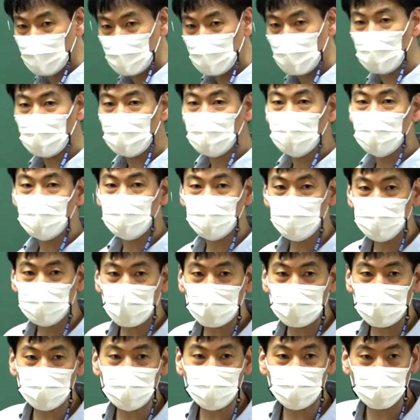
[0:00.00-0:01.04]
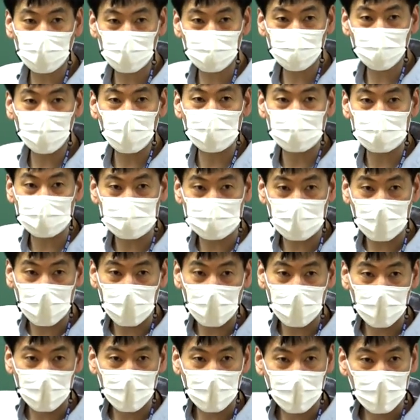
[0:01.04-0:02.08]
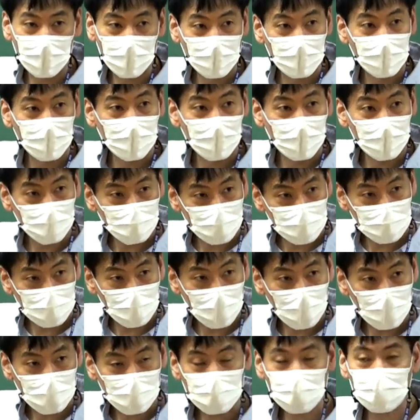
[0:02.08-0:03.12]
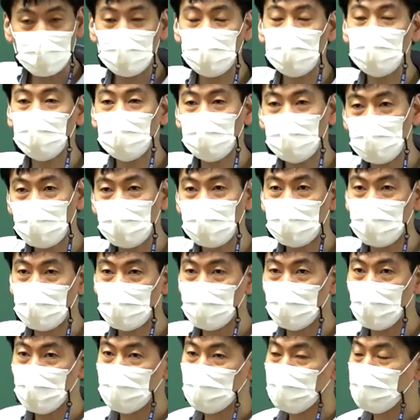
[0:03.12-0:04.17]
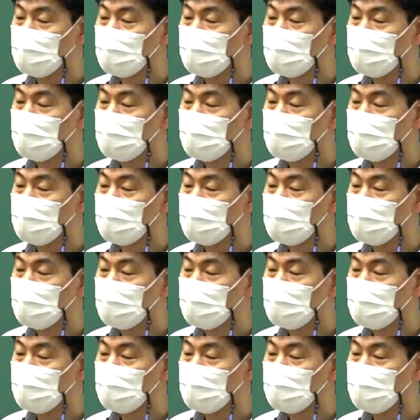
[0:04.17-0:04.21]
똑같은 거 두 달 단위로 계속 그냥 되잖아. 맞지? 그러니까 이걸 어떻게 해야 되냐면